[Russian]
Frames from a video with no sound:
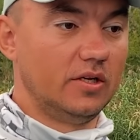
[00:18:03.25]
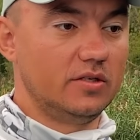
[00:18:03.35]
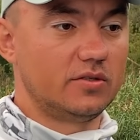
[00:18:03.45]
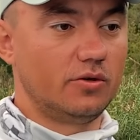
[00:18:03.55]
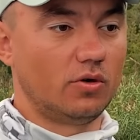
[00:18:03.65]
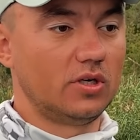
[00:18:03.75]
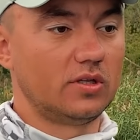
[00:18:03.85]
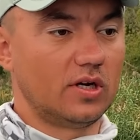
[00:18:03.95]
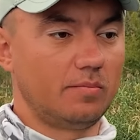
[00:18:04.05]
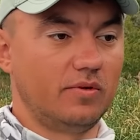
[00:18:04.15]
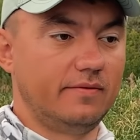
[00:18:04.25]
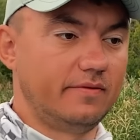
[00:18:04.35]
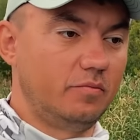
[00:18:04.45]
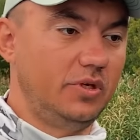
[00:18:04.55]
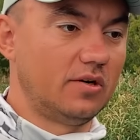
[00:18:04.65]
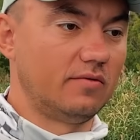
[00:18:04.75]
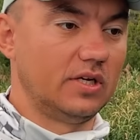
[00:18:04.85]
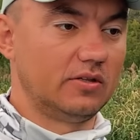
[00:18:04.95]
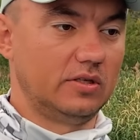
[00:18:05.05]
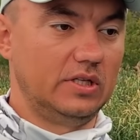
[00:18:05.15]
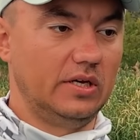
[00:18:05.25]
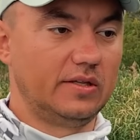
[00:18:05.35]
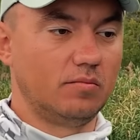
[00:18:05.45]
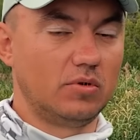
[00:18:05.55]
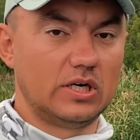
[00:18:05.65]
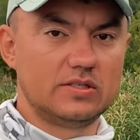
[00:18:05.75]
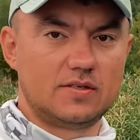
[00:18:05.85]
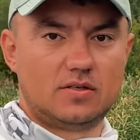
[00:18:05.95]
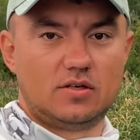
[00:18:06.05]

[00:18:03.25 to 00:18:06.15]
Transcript: из трех этапов. Первый это Дельта Бас.